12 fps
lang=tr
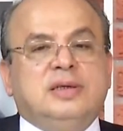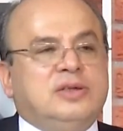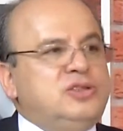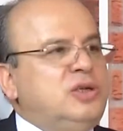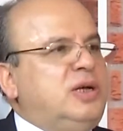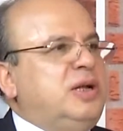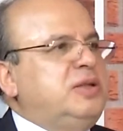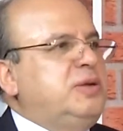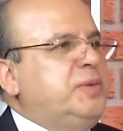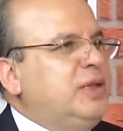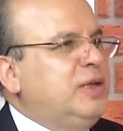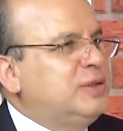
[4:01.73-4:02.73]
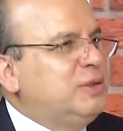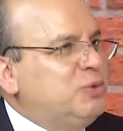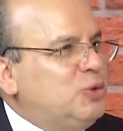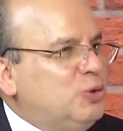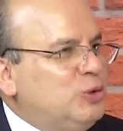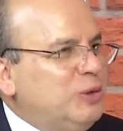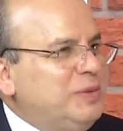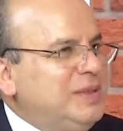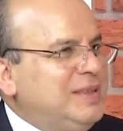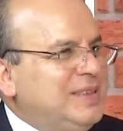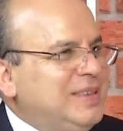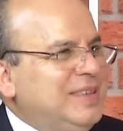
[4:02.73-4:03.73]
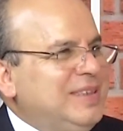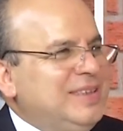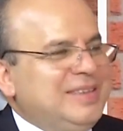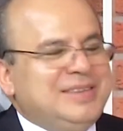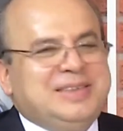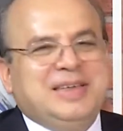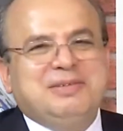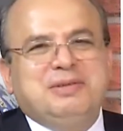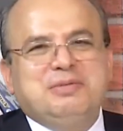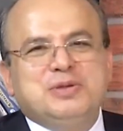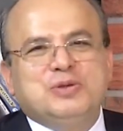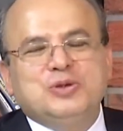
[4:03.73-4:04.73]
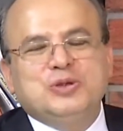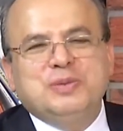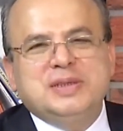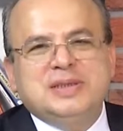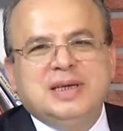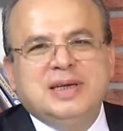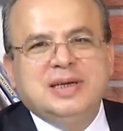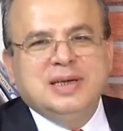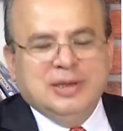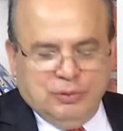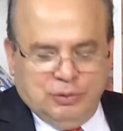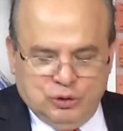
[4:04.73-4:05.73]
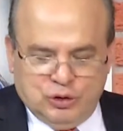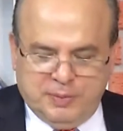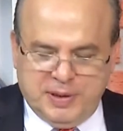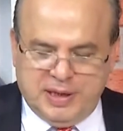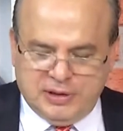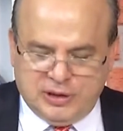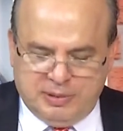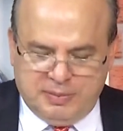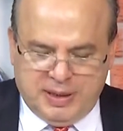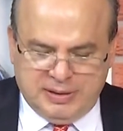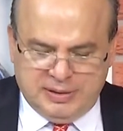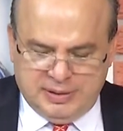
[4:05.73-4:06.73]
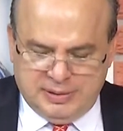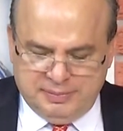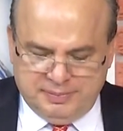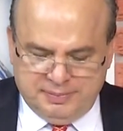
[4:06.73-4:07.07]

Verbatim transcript: e, Yalçın Karatepe de hazırmış hocamız. E, sevdiğimiz hocamız. Hocam iyi akşamlar.